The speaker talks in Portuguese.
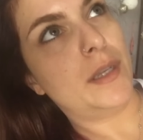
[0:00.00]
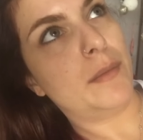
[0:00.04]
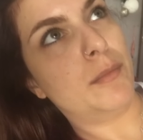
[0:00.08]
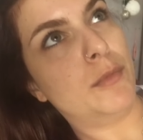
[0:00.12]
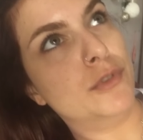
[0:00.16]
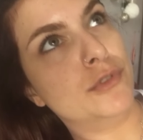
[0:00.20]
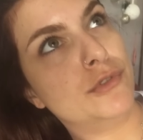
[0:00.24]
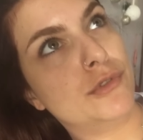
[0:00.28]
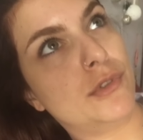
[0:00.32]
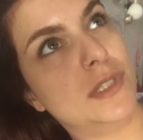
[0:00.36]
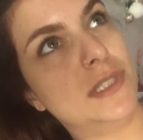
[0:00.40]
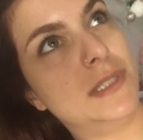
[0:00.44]
Tem um
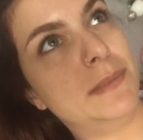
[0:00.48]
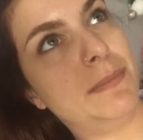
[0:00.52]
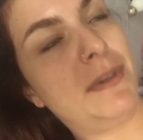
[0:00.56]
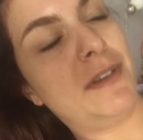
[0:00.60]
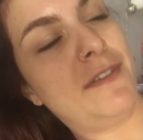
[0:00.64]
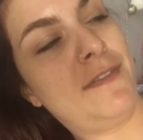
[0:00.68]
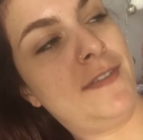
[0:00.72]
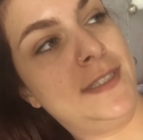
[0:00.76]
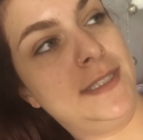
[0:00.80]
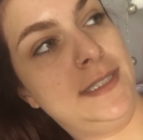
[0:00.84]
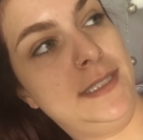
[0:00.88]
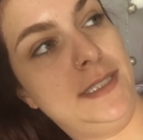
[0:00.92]
monte de coisa
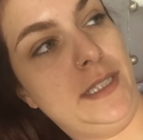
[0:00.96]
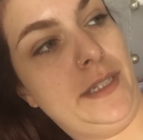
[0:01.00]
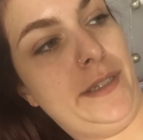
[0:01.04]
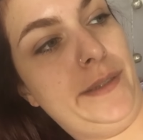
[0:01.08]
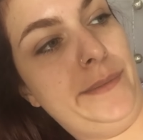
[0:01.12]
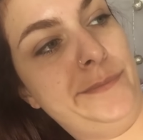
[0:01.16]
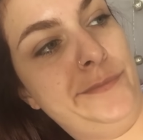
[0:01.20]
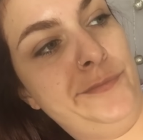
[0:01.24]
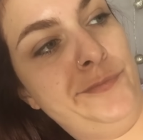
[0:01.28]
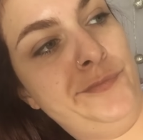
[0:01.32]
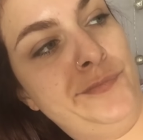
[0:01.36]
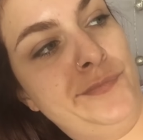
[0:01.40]
pra
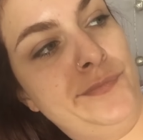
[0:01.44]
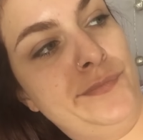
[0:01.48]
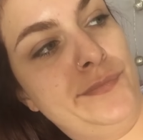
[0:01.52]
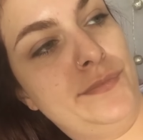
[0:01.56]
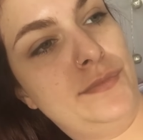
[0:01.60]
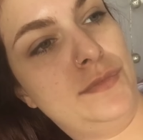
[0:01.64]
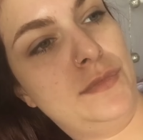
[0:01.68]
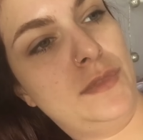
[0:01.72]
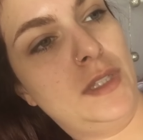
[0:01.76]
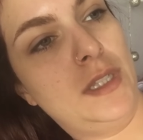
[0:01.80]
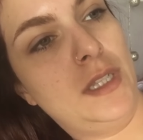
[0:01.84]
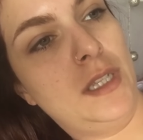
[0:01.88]
fazer.
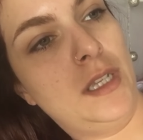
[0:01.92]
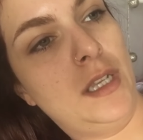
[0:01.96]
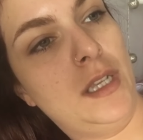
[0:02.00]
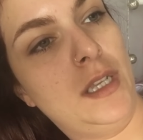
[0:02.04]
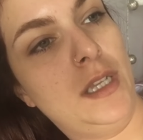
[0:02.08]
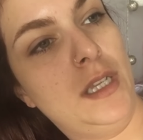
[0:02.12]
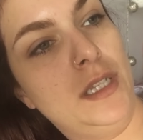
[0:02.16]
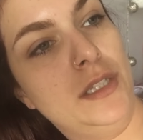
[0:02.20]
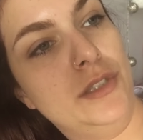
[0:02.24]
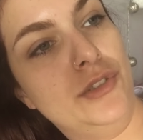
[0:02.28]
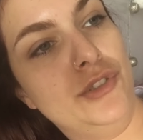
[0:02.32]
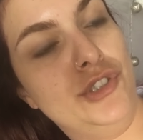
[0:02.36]

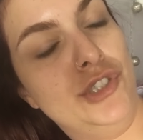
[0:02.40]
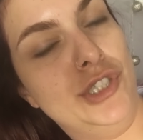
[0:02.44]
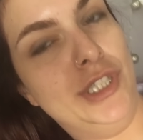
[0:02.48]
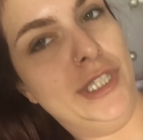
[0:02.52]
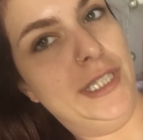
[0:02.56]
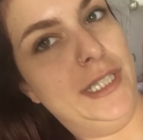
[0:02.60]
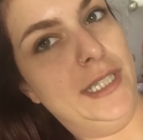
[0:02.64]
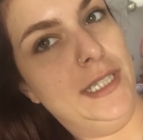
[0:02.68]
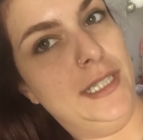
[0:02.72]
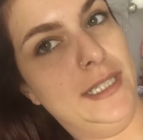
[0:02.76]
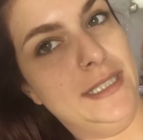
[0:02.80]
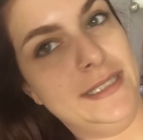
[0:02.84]

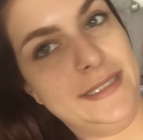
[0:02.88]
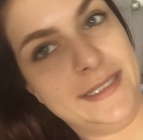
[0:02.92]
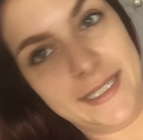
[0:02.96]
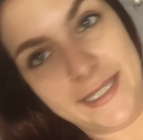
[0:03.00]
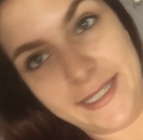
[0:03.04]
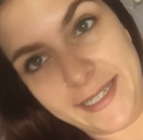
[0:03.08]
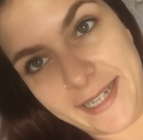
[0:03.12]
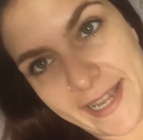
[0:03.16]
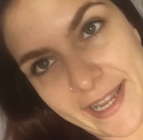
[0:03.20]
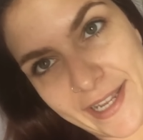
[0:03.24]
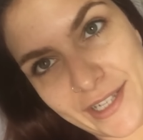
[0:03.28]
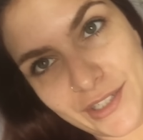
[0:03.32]
De
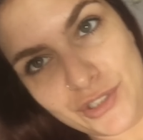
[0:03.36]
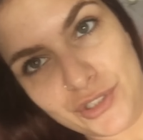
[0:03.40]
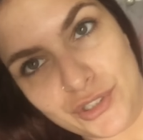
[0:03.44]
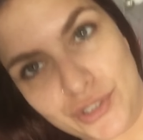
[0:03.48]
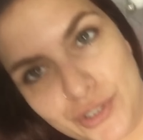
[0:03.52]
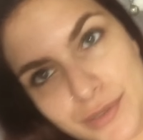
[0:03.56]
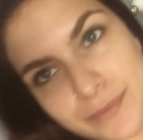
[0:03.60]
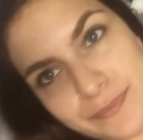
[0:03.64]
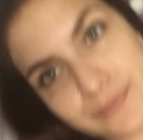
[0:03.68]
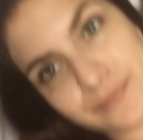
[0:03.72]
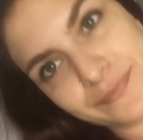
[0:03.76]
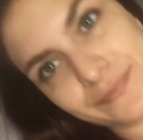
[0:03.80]

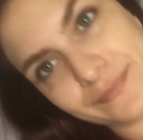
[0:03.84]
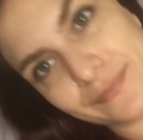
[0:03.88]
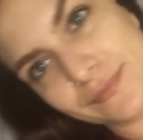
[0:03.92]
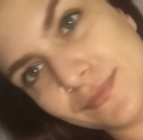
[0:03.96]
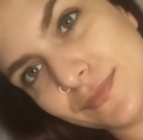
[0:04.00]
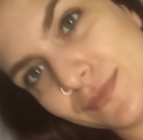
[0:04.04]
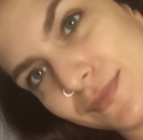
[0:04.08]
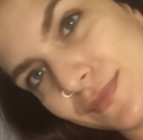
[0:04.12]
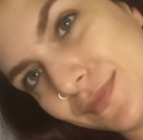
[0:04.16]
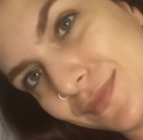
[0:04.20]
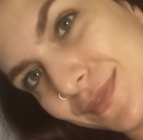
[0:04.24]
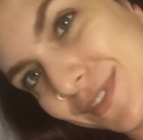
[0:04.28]
internet,
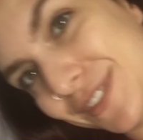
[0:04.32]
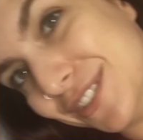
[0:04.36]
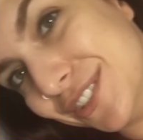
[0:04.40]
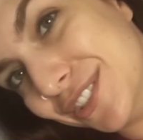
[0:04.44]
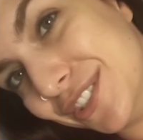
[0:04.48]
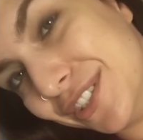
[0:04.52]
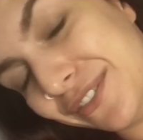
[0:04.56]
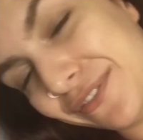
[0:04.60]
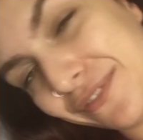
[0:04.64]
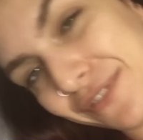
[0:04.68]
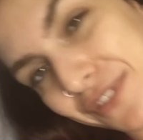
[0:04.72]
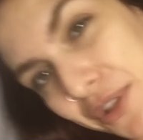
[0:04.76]

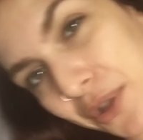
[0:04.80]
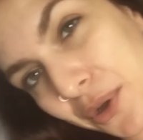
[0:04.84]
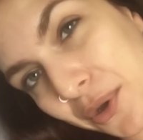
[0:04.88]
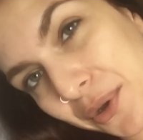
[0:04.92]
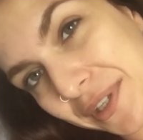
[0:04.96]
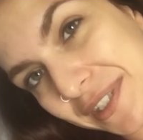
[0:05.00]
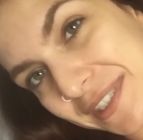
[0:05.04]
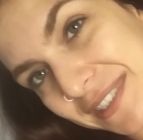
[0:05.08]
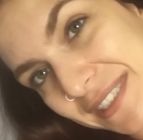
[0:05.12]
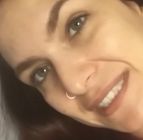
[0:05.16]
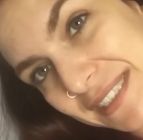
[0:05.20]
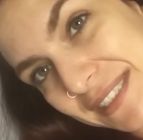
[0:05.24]
de
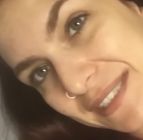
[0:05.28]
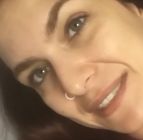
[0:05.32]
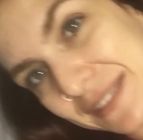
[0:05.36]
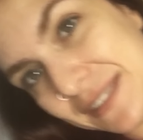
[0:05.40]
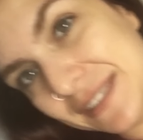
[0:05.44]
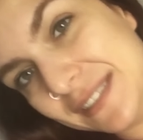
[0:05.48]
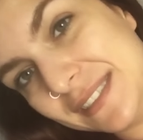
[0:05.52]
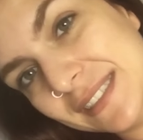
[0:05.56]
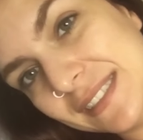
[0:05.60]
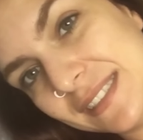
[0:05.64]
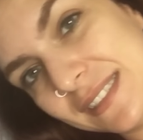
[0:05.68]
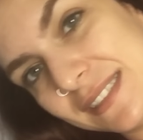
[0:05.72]
vlogs,
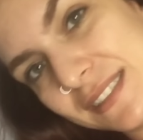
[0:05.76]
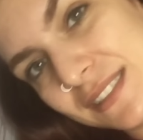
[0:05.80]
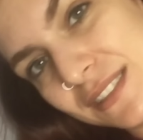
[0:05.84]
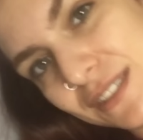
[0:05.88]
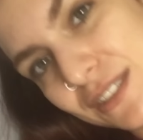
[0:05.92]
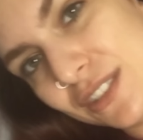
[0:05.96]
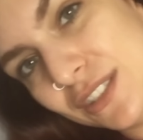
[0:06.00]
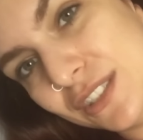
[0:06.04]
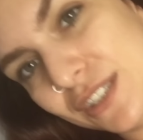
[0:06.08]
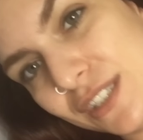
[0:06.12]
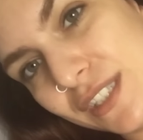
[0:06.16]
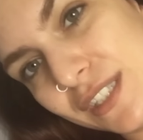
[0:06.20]

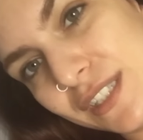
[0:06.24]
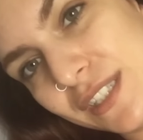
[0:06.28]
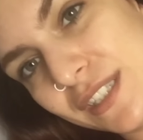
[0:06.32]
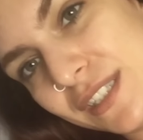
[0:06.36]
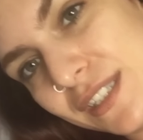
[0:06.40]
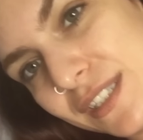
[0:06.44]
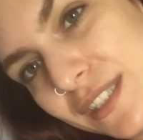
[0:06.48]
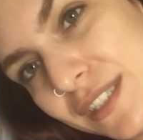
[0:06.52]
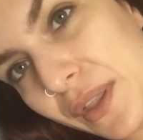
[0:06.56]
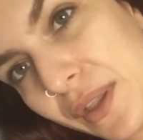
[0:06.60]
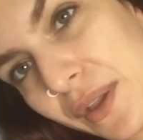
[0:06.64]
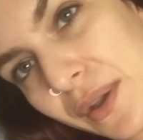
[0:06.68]

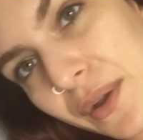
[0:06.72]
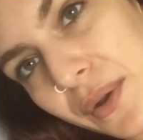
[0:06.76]
de